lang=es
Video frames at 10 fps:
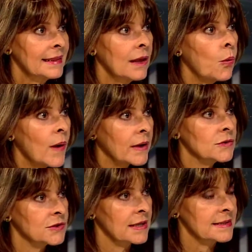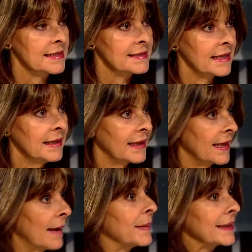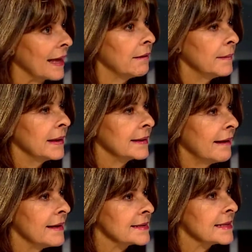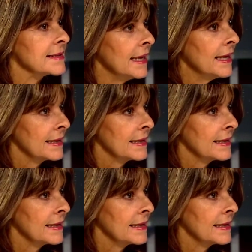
de huecos que existen y que lamentablemente a veces